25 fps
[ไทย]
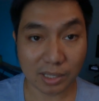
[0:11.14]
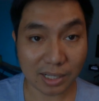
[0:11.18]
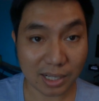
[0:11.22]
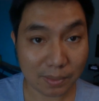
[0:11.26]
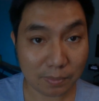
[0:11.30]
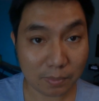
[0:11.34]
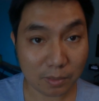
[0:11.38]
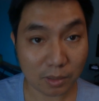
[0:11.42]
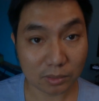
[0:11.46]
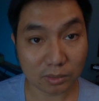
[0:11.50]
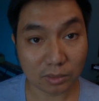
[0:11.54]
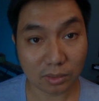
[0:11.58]
สดีค
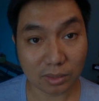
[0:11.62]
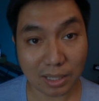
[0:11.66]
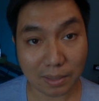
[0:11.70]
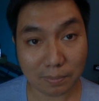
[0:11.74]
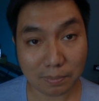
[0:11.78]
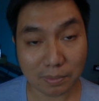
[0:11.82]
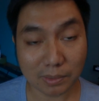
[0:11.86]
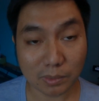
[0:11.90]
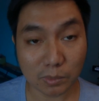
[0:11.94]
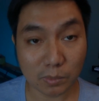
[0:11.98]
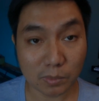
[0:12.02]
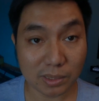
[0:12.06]
รับขอต้อนรับ
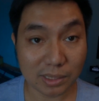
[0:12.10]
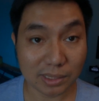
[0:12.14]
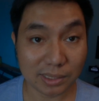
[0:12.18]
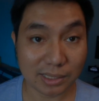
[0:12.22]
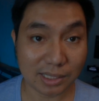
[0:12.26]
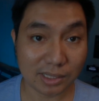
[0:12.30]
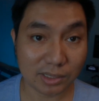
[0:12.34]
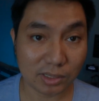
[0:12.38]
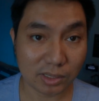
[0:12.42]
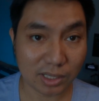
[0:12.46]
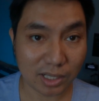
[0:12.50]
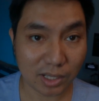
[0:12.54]
เข้าสู่
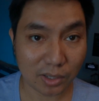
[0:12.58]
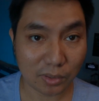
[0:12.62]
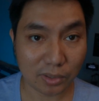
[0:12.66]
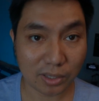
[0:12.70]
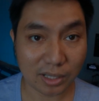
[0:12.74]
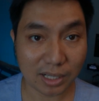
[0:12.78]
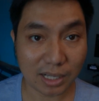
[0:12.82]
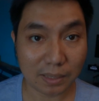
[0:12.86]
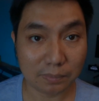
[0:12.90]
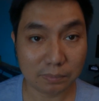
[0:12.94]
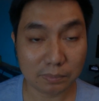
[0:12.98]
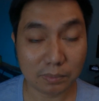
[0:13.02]
Incense Channel
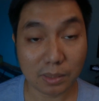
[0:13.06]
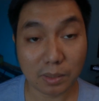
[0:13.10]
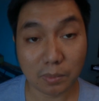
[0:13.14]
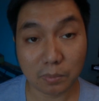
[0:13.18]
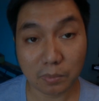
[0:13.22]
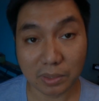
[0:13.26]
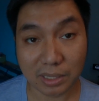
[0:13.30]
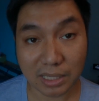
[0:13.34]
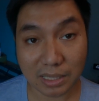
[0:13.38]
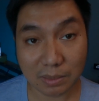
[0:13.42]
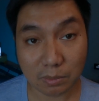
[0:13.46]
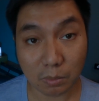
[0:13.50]
นะครับสำหรับ
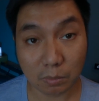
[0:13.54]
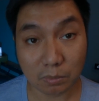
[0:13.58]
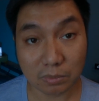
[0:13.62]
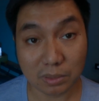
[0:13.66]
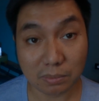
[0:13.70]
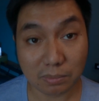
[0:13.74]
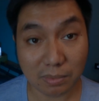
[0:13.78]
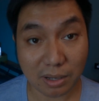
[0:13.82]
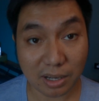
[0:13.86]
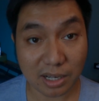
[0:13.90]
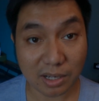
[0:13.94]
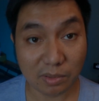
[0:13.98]
วันนี้ผม
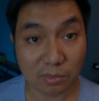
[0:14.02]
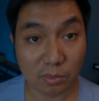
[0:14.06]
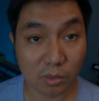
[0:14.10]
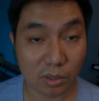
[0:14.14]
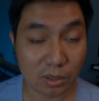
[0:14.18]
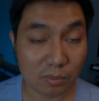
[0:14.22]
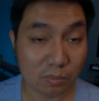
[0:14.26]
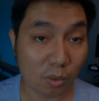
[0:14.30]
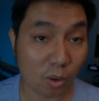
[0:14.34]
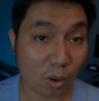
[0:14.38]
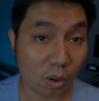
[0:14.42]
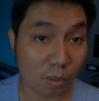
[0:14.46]
จะมารีวิว
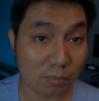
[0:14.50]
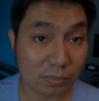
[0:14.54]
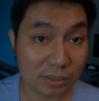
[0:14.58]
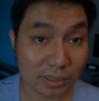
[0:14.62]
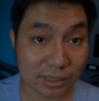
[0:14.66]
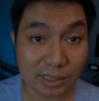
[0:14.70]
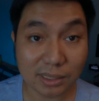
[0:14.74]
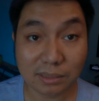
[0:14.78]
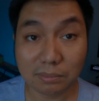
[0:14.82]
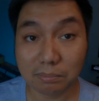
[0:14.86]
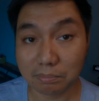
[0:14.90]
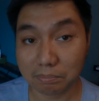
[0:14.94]
น้ำหอม
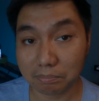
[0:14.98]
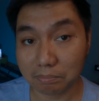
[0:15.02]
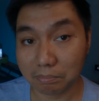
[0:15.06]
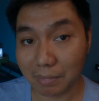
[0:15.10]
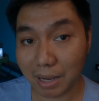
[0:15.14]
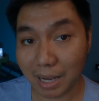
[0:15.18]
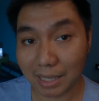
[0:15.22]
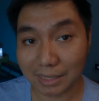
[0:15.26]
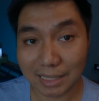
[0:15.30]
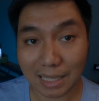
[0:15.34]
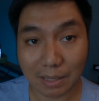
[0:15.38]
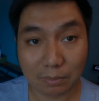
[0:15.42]
ซึ่ง
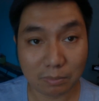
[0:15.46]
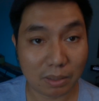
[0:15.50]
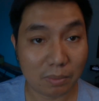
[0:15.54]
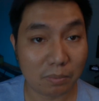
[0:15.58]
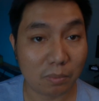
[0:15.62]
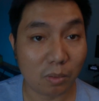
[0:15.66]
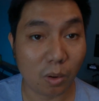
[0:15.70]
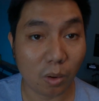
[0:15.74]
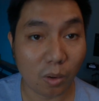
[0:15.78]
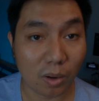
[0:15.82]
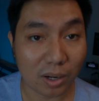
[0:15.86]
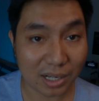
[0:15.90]
มาตาม
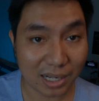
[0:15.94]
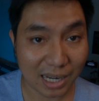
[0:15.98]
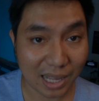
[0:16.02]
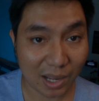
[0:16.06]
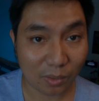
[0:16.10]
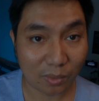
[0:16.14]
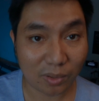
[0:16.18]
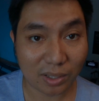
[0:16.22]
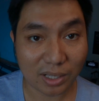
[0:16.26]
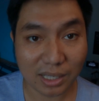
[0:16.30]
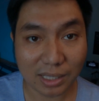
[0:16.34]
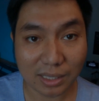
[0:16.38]
คำขออีกแล้
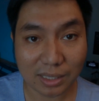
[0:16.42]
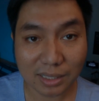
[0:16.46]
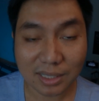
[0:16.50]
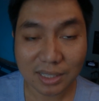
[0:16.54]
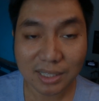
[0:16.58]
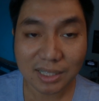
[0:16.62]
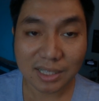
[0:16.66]
วนะฮะ